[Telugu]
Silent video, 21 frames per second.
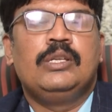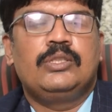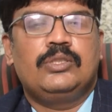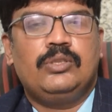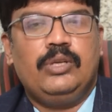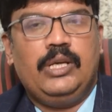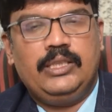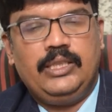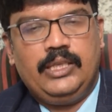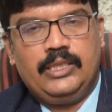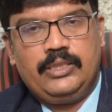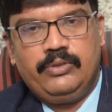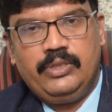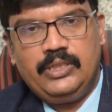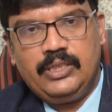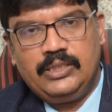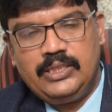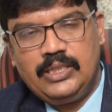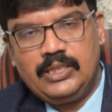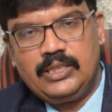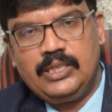సో అది
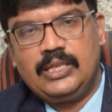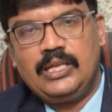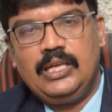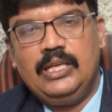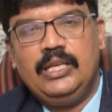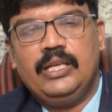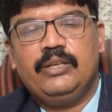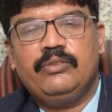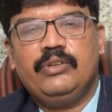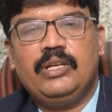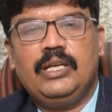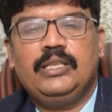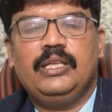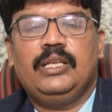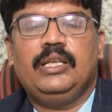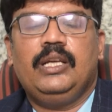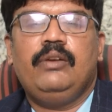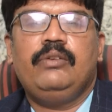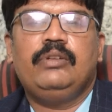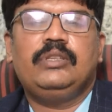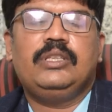ఎటువంటి దీర్ఘకాలిక వ్యాధి
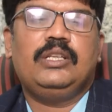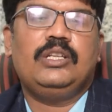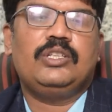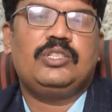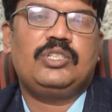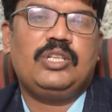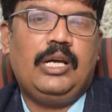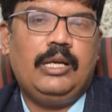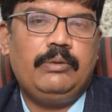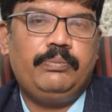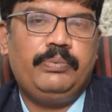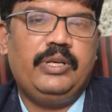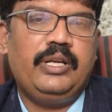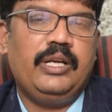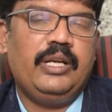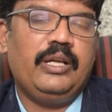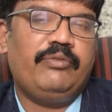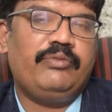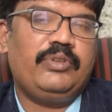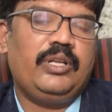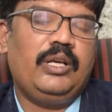అయినా విత్ ఇన్ ఏ షార్ట్
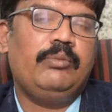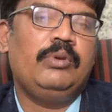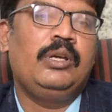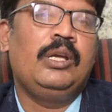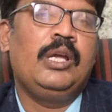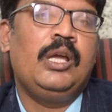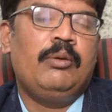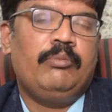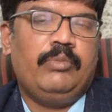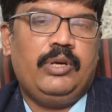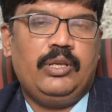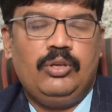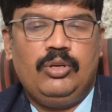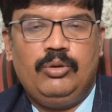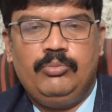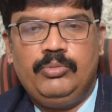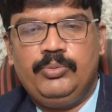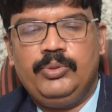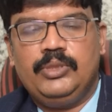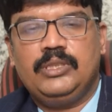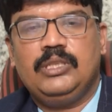పీరియడ్ ఆఫ్ టైం మన
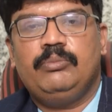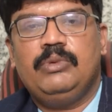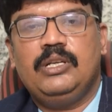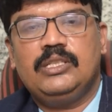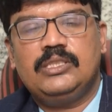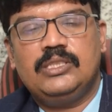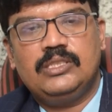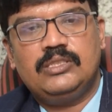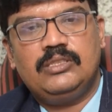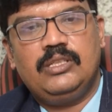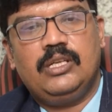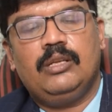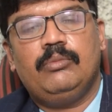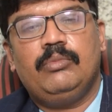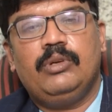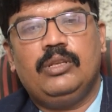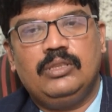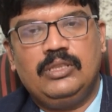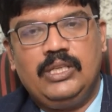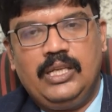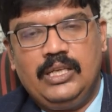హోమియోపతి మెడిసిన్స్ ద్వారా
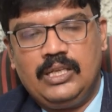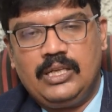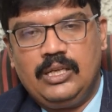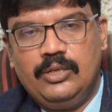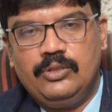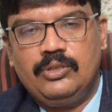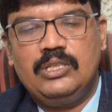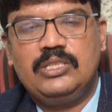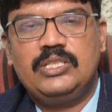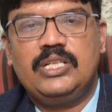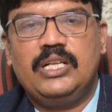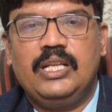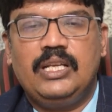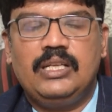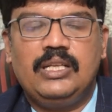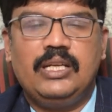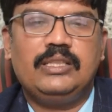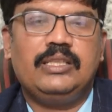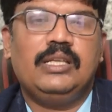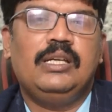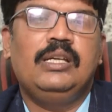మనం దాన్ని కంట్రోల్
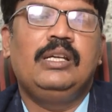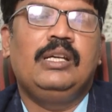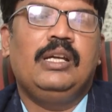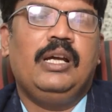చేయడానికి అయితే